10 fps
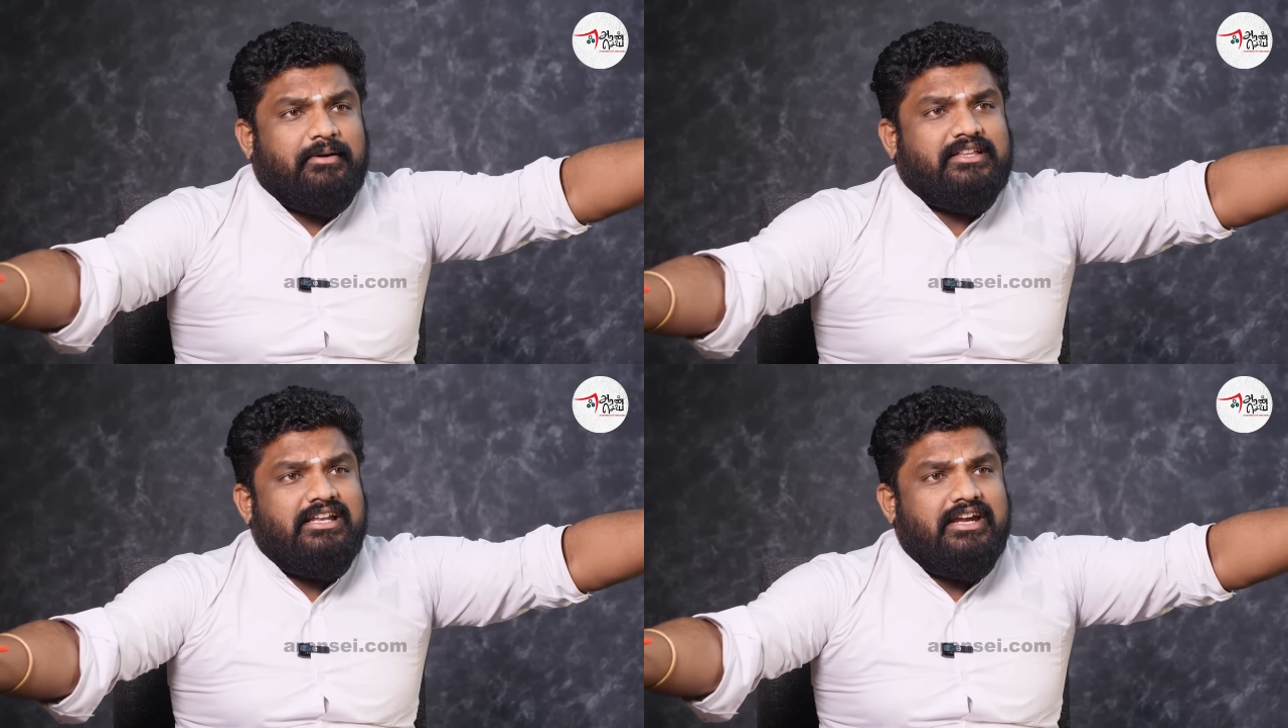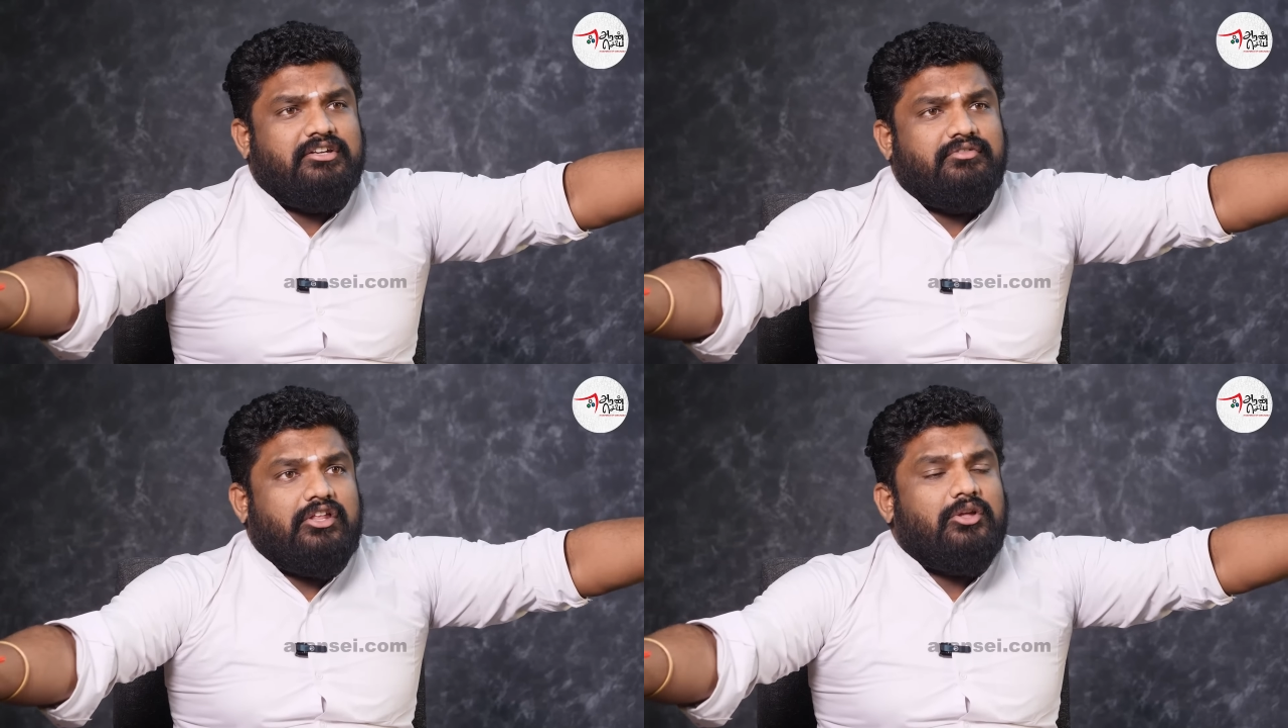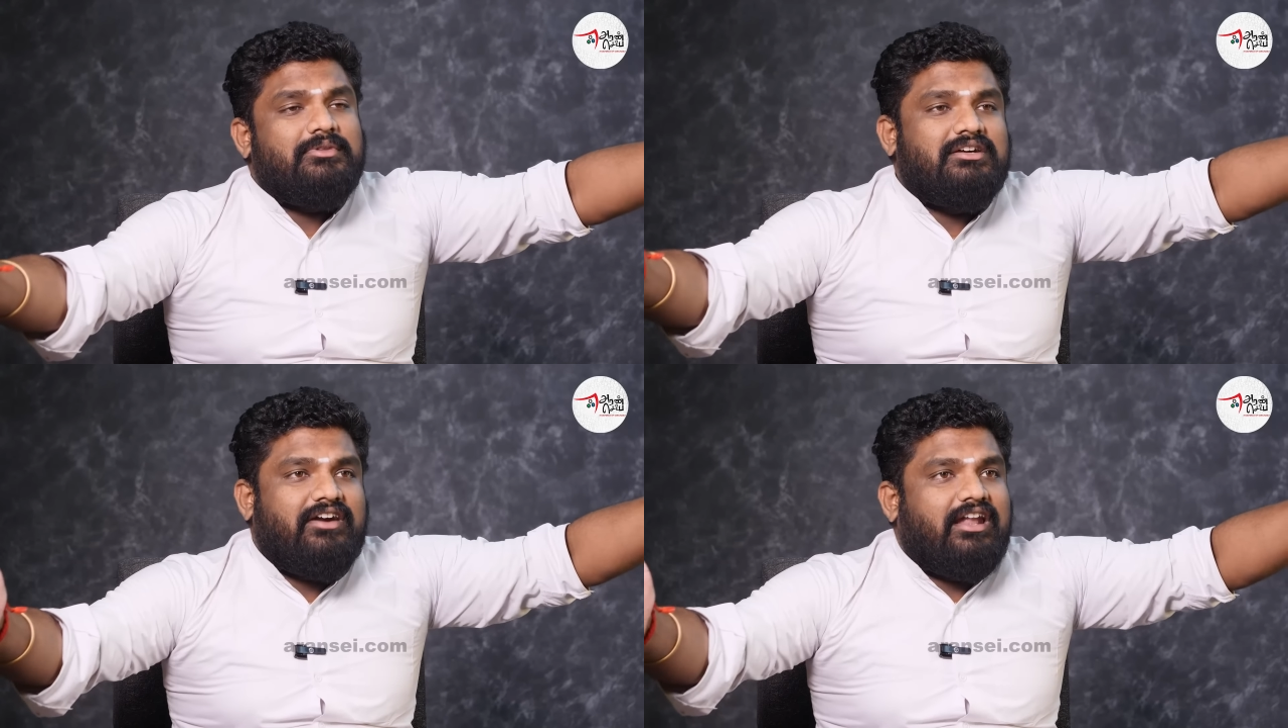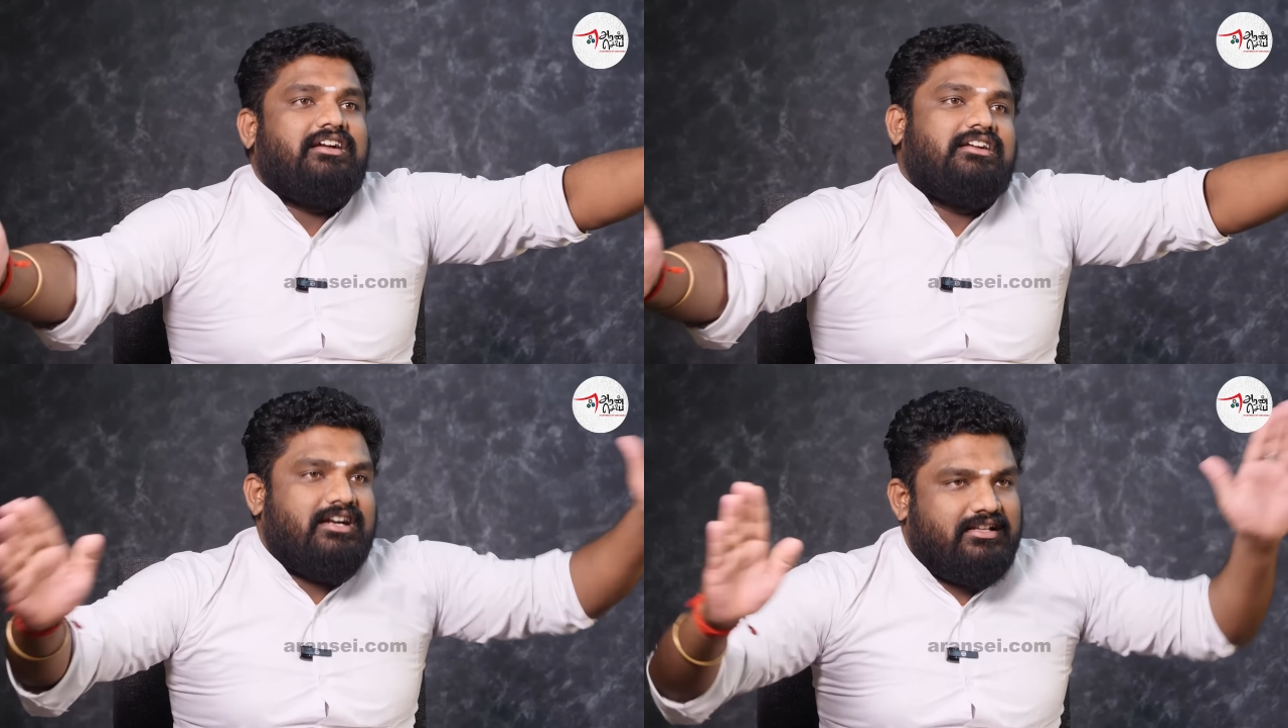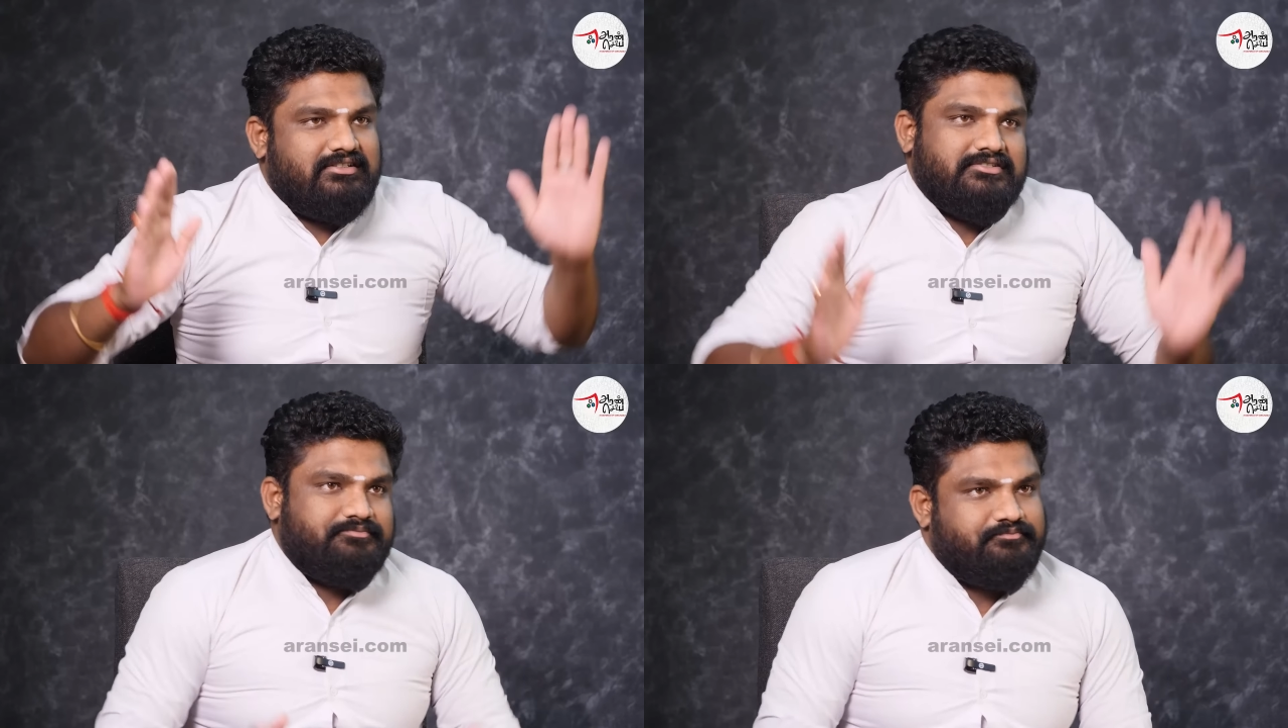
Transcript: பதினேழு வரைக்கும் இந்த வழக்கு நடக்குது